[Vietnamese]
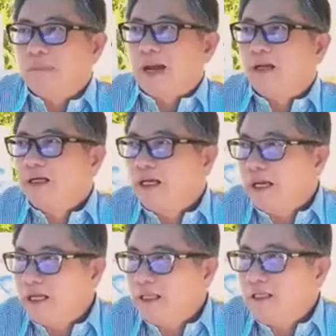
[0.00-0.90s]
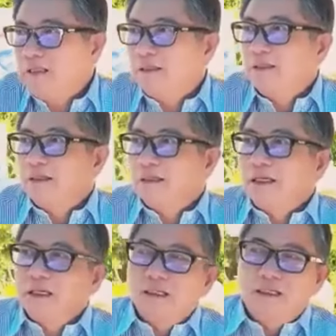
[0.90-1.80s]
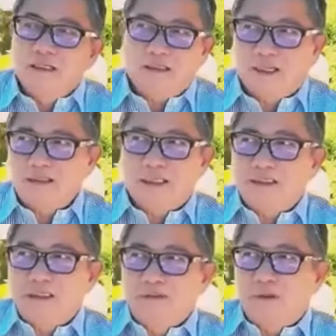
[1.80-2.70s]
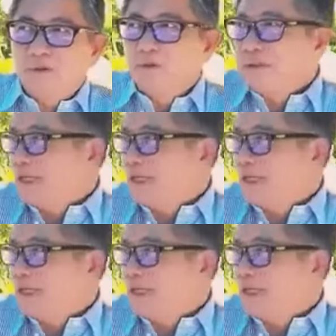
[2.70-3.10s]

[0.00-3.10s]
bạn có nghĩa là gì thật sự sư phụ xuống